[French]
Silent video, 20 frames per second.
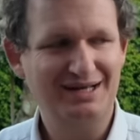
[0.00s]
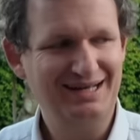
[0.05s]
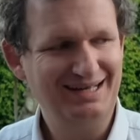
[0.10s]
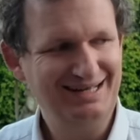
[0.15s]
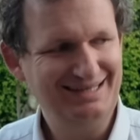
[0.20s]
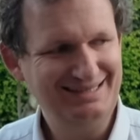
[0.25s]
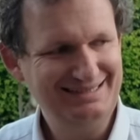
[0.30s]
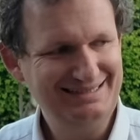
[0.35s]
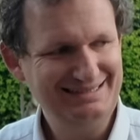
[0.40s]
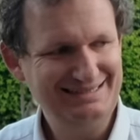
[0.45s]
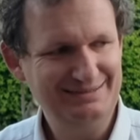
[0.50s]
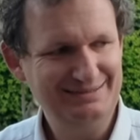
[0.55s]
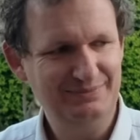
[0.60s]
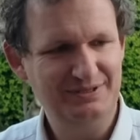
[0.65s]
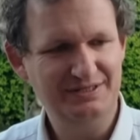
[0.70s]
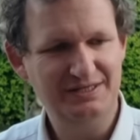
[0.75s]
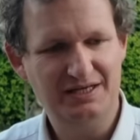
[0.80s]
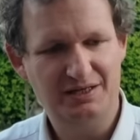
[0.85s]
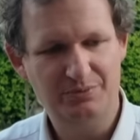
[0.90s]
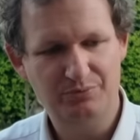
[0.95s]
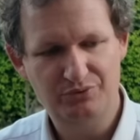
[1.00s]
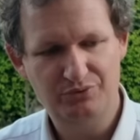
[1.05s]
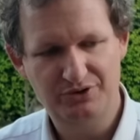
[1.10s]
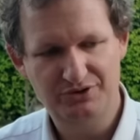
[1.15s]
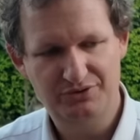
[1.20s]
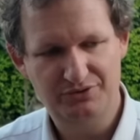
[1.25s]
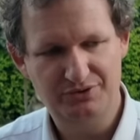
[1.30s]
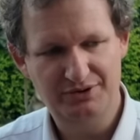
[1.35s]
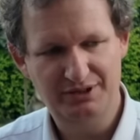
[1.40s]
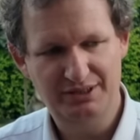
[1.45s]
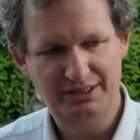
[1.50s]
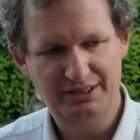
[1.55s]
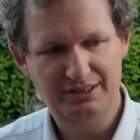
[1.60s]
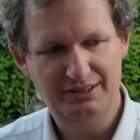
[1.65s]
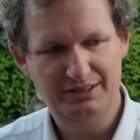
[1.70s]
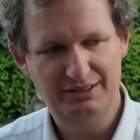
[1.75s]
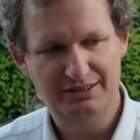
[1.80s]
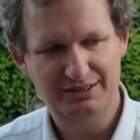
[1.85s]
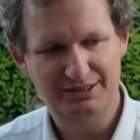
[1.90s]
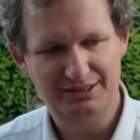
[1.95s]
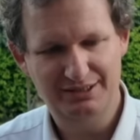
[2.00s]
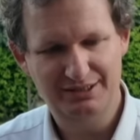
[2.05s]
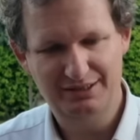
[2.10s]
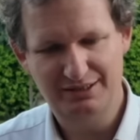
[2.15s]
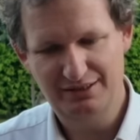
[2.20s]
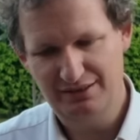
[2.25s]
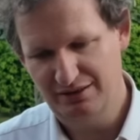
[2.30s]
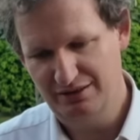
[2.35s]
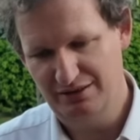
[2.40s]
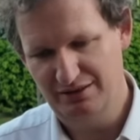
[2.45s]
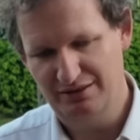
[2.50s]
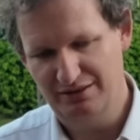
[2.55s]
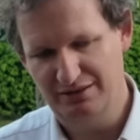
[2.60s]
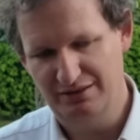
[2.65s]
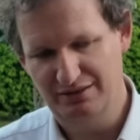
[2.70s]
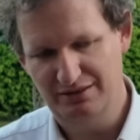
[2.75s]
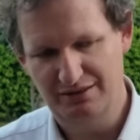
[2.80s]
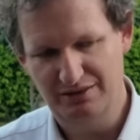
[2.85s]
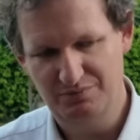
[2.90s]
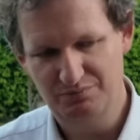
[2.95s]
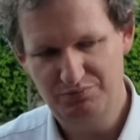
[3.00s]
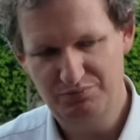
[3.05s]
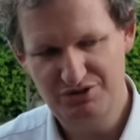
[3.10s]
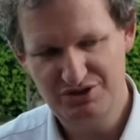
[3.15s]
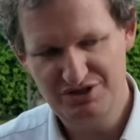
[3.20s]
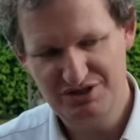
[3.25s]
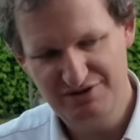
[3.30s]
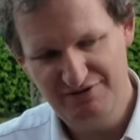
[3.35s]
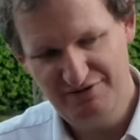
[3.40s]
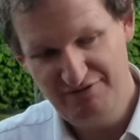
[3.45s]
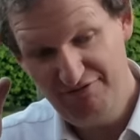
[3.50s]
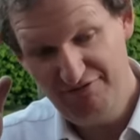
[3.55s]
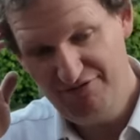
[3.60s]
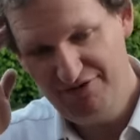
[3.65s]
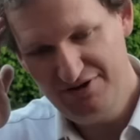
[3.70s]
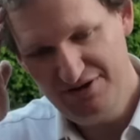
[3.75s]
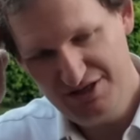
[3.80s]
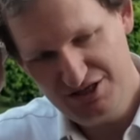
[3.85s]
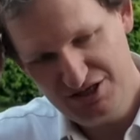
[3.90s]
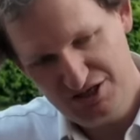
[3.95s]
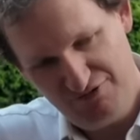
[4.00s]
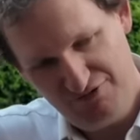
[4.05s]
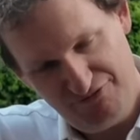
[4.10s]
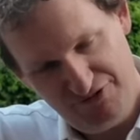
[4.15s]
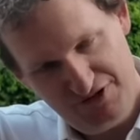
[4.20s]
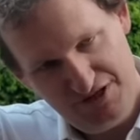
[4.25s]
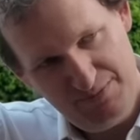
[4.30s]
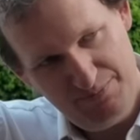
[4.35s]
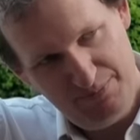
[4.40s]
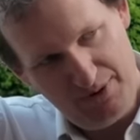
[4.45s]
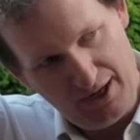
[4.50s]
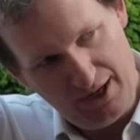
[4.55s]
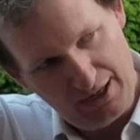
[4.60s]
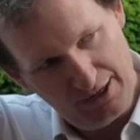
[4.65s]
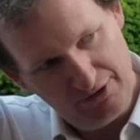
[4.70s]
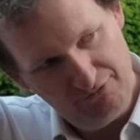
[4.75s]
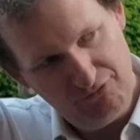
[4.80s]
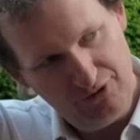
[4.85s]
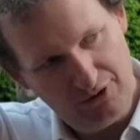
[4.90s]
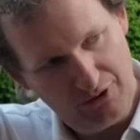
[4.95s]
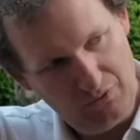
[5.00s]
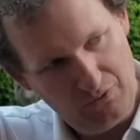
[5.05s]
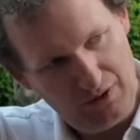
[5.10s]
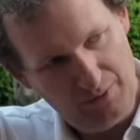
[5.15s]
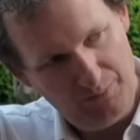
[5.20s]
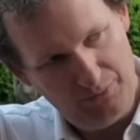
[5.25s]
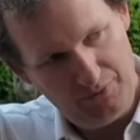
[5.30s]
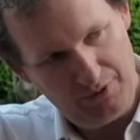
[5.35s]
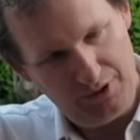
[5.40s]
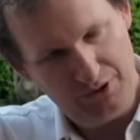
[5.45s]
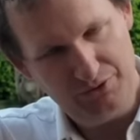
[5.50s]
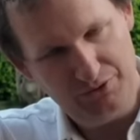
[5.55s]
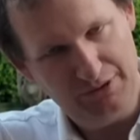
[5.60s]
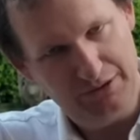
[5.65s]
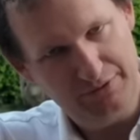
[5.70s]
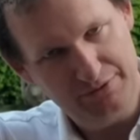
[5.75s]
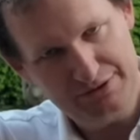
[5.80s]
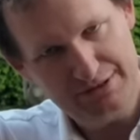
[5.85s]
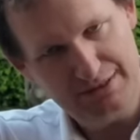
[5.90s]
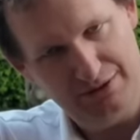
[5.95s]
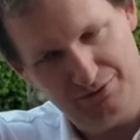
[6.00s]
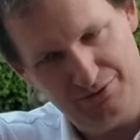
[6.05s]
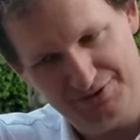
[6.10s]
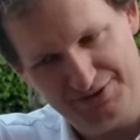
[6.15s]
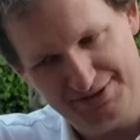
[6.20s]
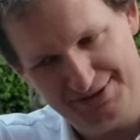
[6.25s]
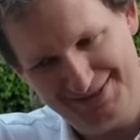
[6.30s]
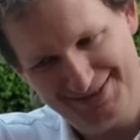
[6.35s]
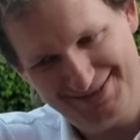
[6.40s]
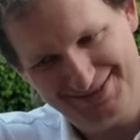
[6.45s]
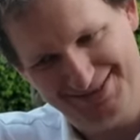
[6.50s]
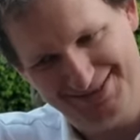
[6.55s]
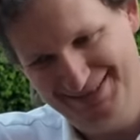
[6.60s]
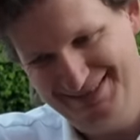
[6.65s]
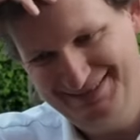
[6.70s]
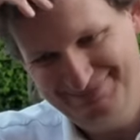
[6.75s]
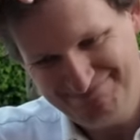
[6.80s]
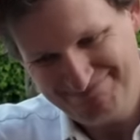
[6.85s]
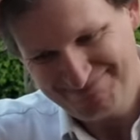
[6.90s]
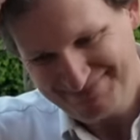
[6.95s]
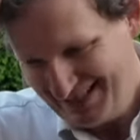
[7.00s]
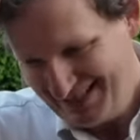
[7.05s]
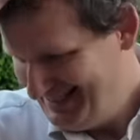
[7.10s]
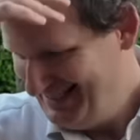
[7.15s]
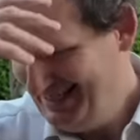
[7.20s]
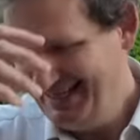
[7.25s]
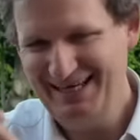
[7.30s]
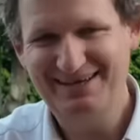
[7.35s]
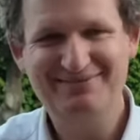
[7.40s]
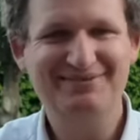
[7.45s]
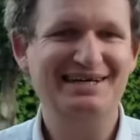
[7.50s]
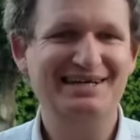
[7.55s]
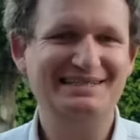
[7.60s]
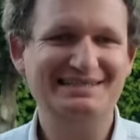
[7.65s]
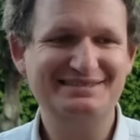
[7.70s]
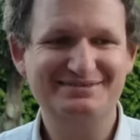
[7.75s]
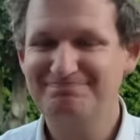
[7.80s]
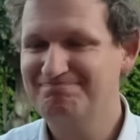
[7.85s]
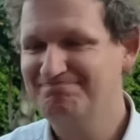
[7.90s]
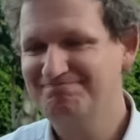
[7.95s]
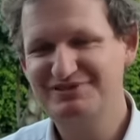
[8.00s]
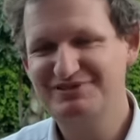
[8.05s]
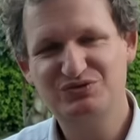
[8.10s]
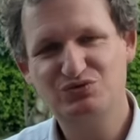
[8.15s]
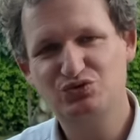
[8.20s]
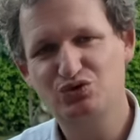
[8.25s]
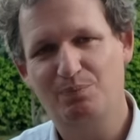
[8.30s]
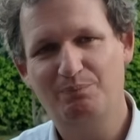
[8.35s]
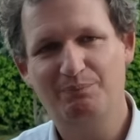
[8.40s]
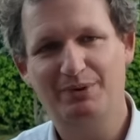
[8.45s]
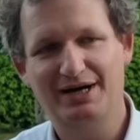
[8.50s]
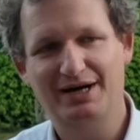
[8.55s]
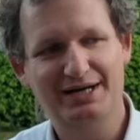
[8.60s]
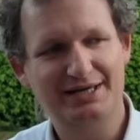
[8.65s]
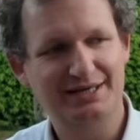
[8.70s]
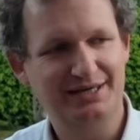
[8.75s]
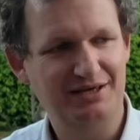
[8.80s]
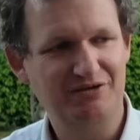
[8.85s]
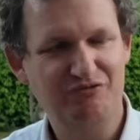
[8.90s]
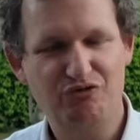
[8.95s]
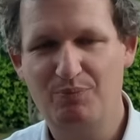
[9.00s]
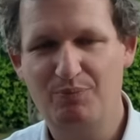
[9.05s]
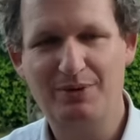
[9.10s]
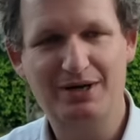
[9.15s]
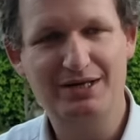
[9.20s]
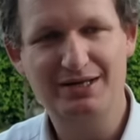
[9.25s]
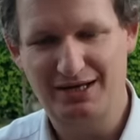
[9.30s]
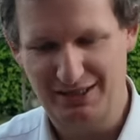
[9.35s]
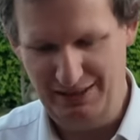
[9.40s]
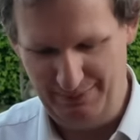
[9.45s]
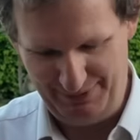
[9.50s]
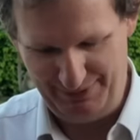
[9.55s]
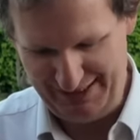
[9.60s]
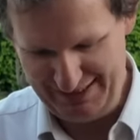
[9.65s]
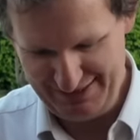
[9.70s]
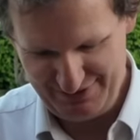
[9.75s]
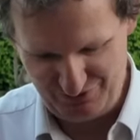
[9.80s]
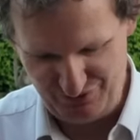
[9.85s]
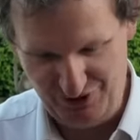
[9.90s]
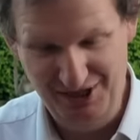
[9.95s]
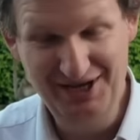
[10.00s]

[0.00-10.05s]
regardé ça de manière un peu étonnée, et, puis j'ai fini, par aller voir le rapport annuel de Stellantis. Et eh ben, c'est toujours pareil, hein, il ne faut pas lire la presse,